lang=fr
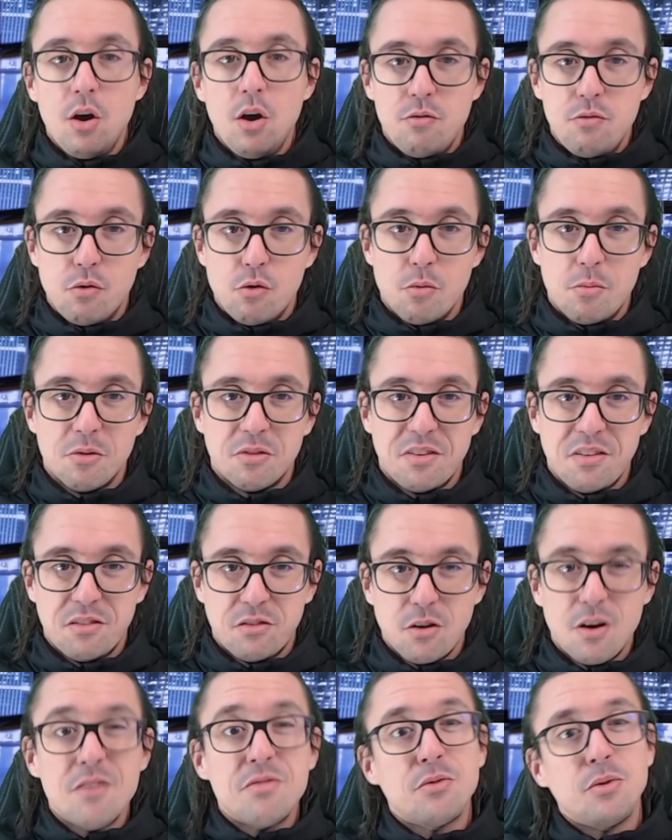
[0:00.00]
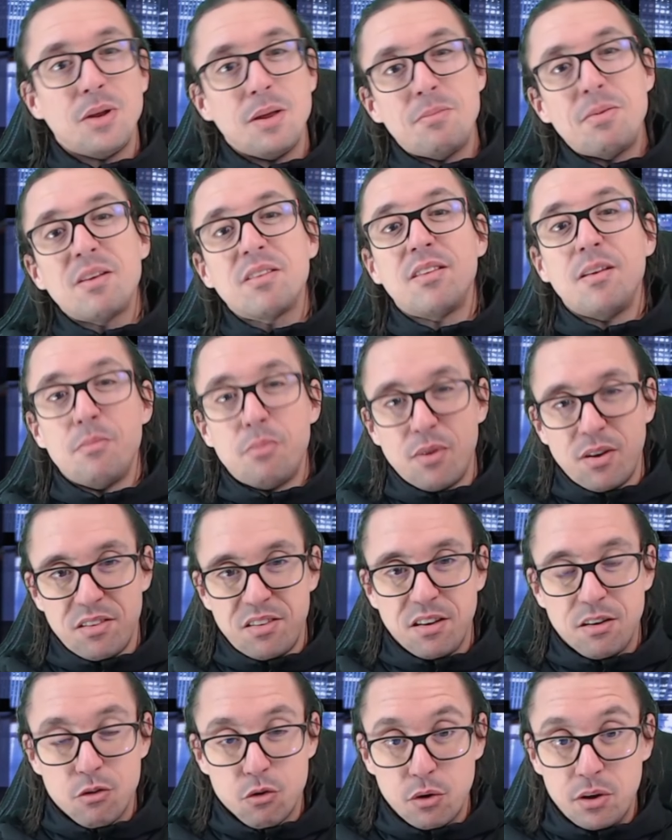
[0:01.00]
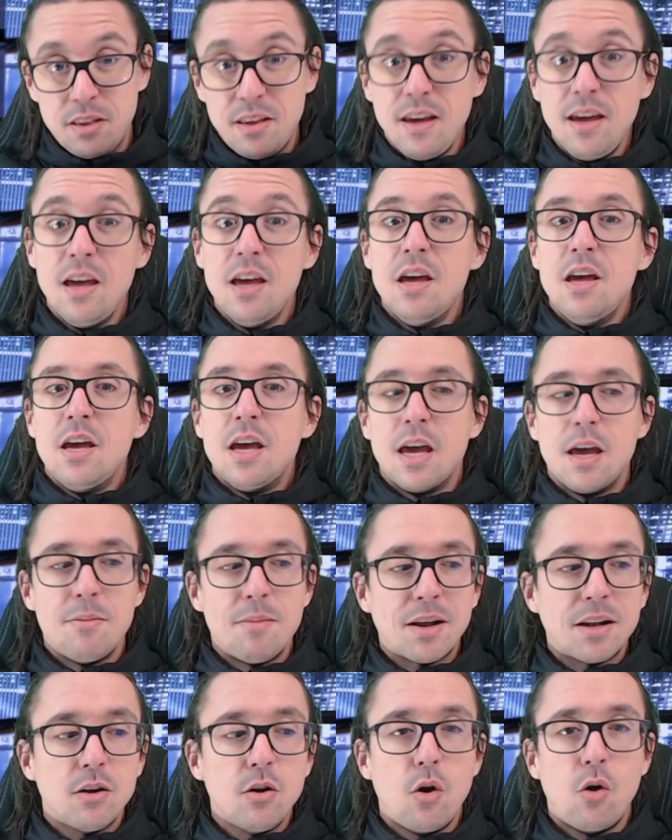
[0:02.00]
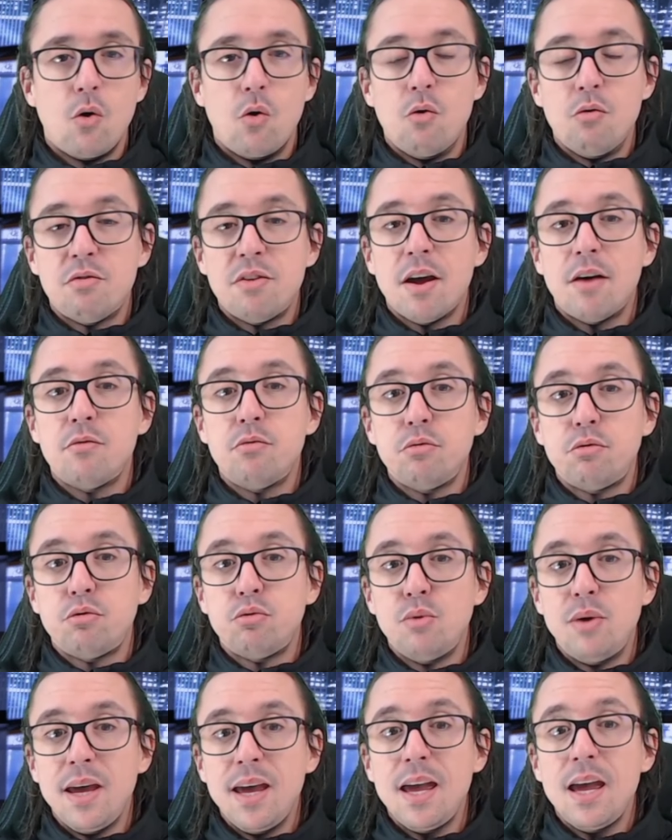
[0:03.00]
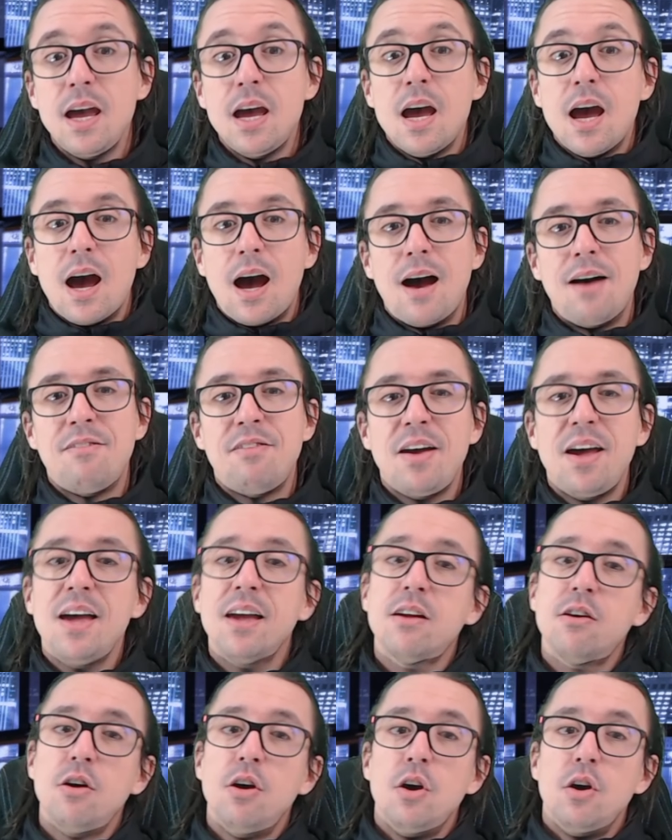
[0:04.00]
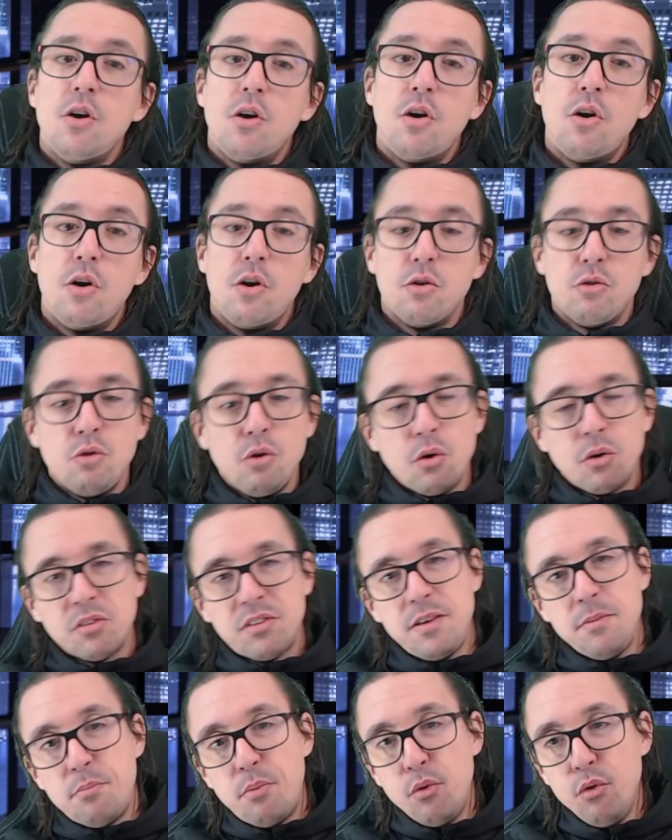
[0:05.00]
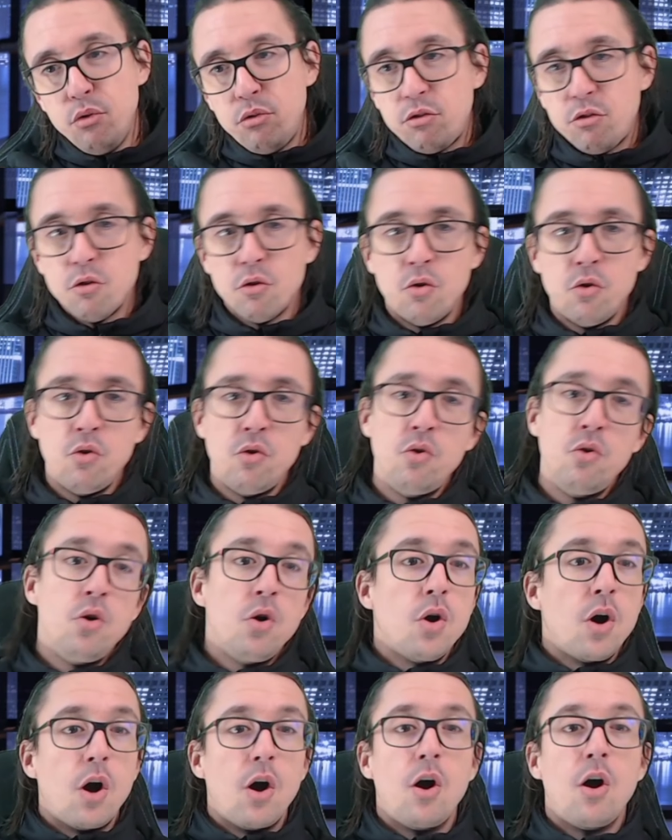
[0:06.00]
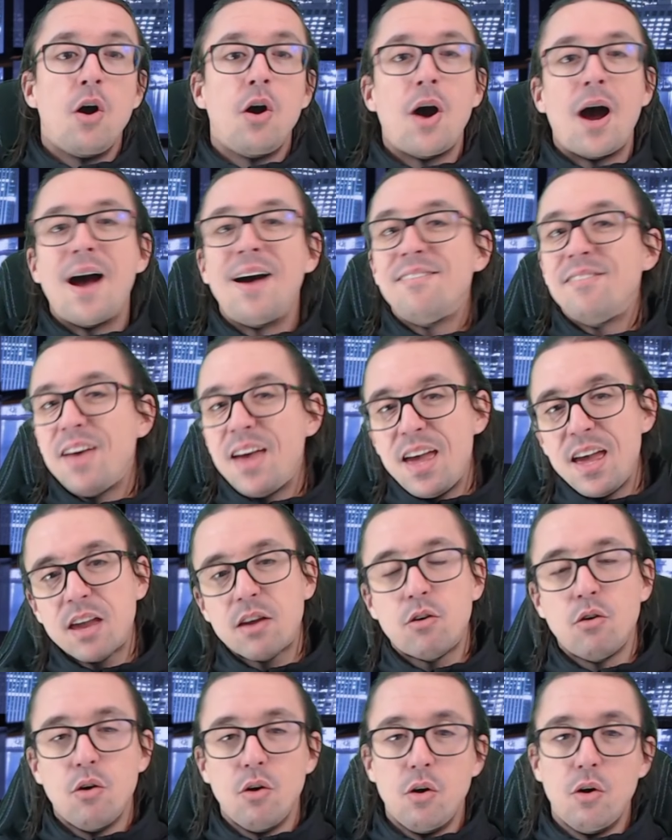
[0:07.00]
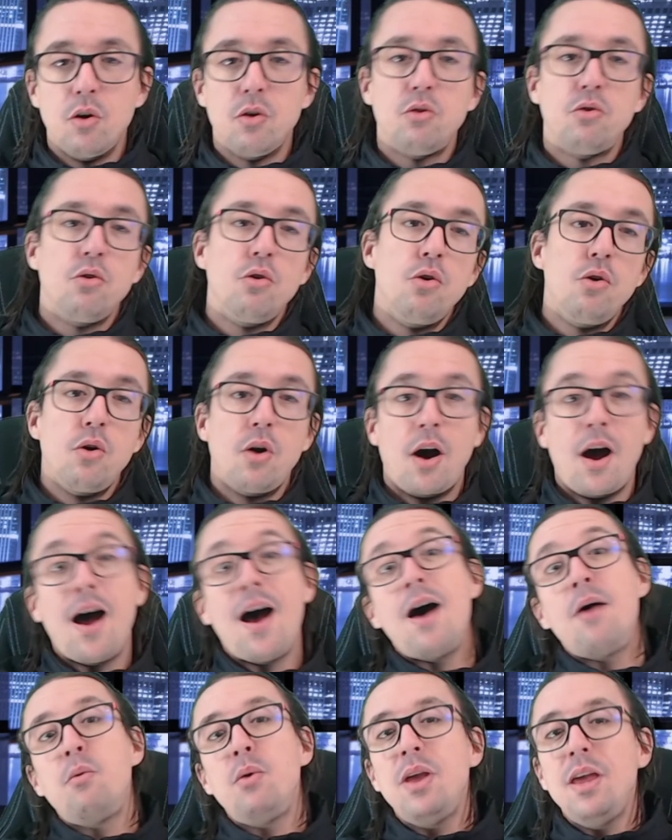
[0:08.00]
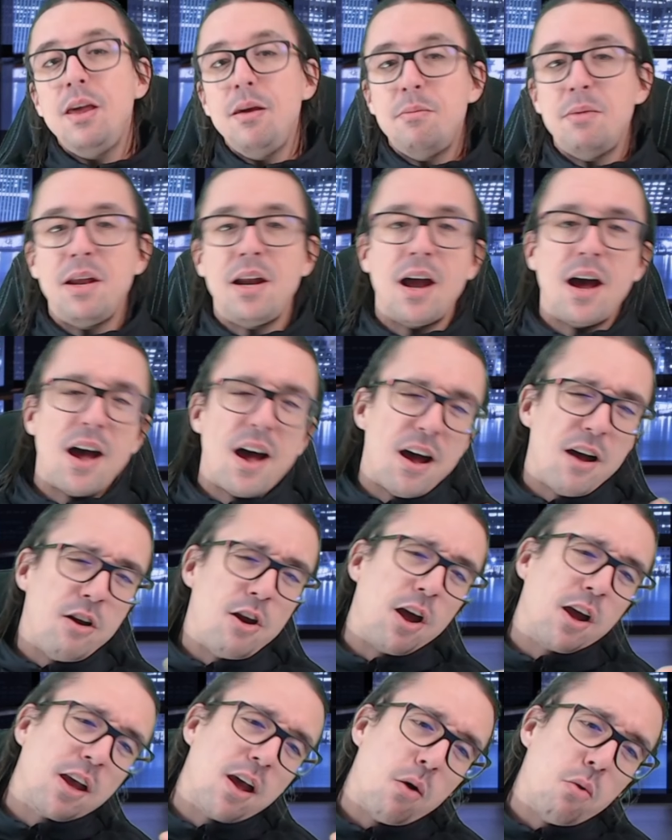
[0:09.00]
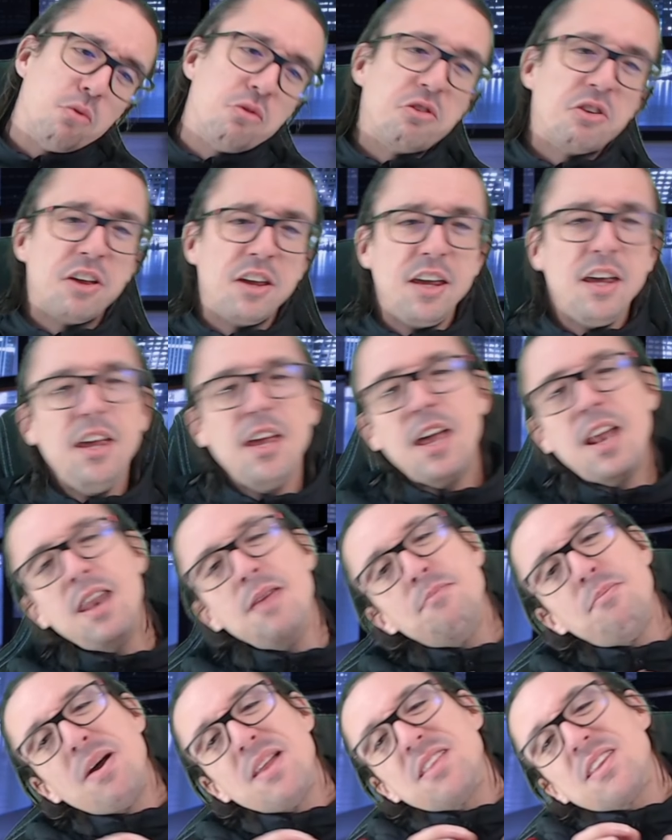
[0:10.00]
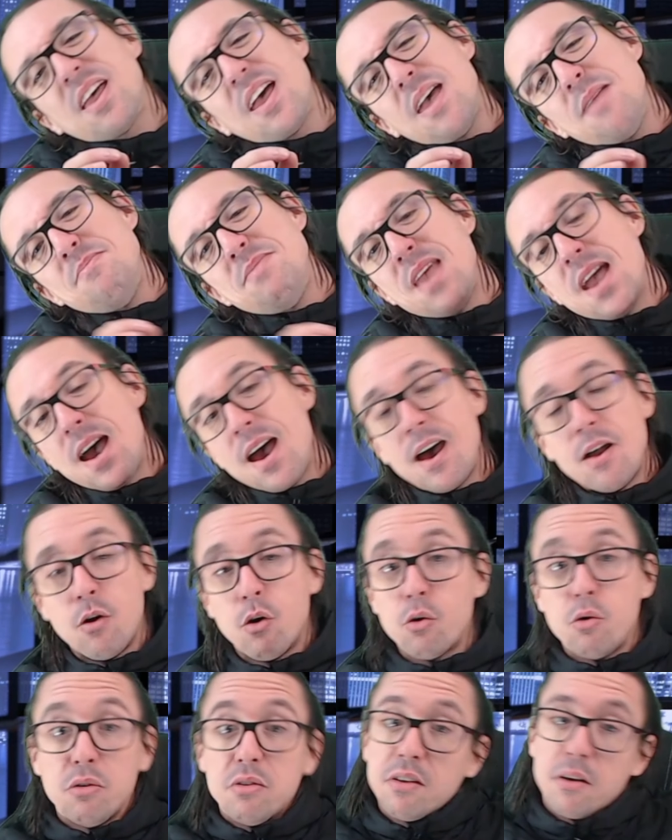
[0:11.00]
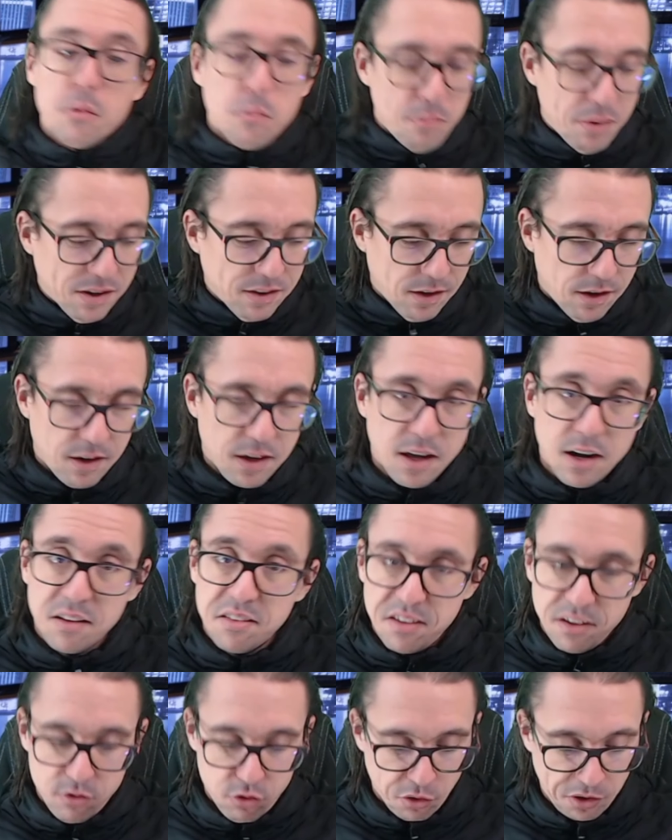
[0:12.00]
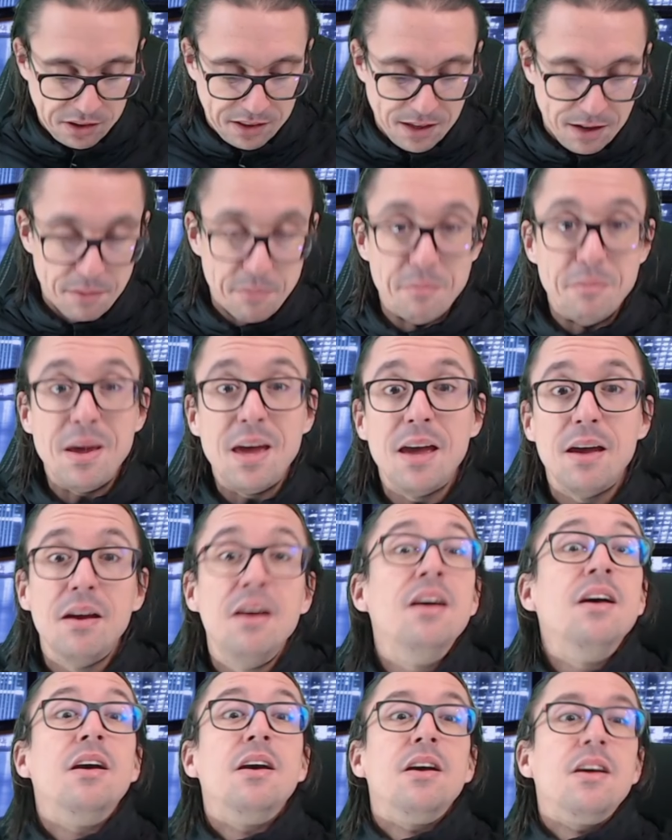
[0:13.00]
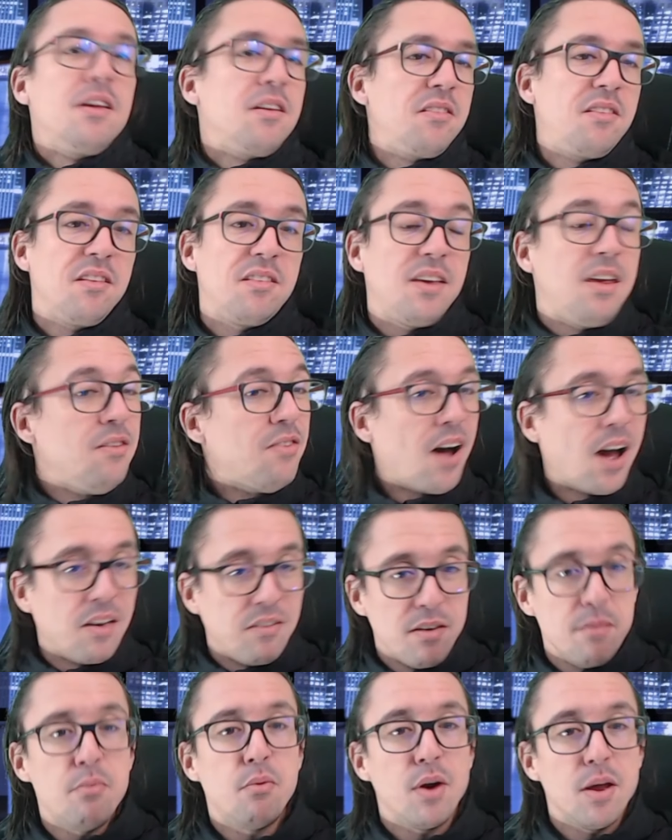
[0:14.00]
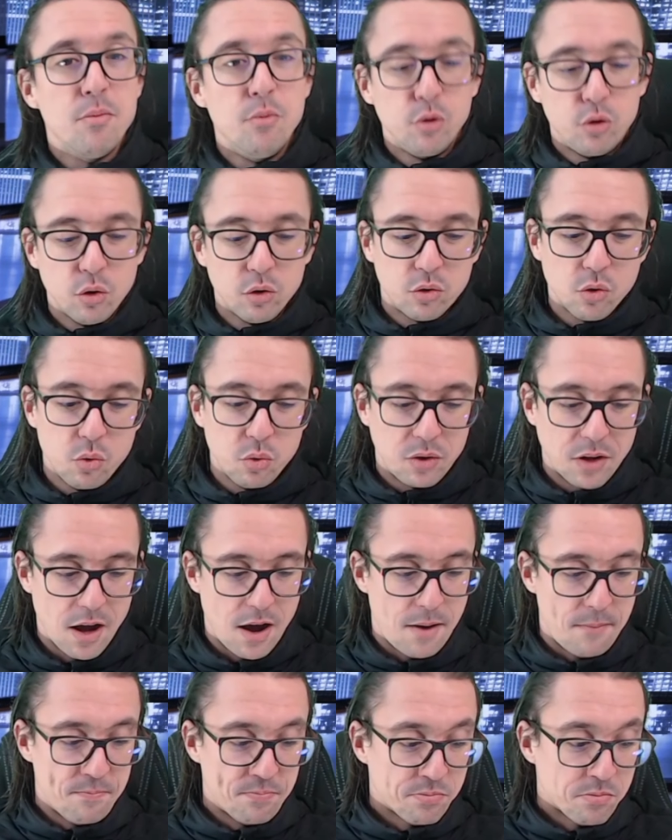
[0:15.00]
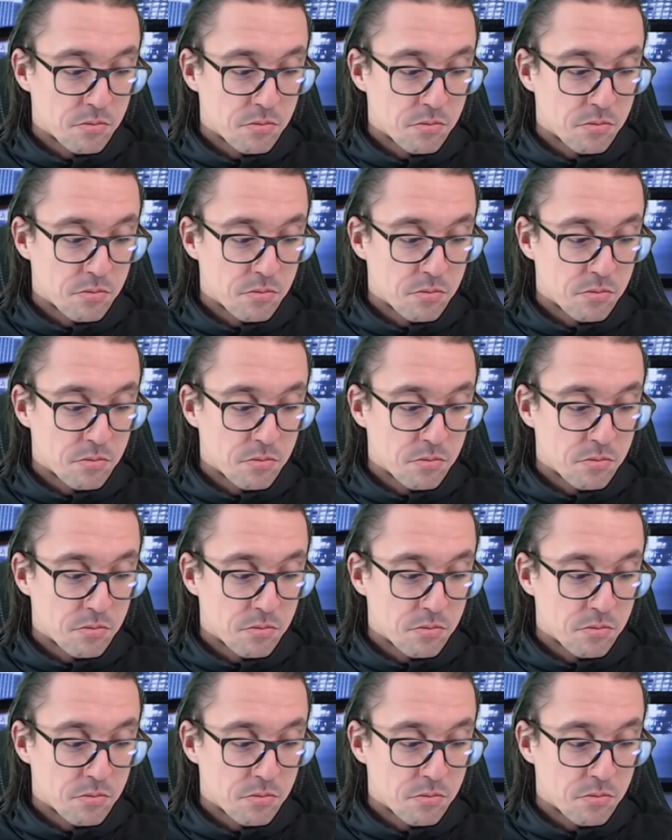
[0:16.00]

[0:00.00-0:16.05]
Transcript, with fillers: Vous commencez soft, au départ c'était pour la sécurité, et maintenant on vient vous saouler avec euh, de l'antipollution, euh, avec euh, de ah oui, mais là la carrosserie elle n'est pas très bien, alors que ça n'impacte rien la sécurité. Mais c'est ce qui va arriver pour les motos tôt ou tard.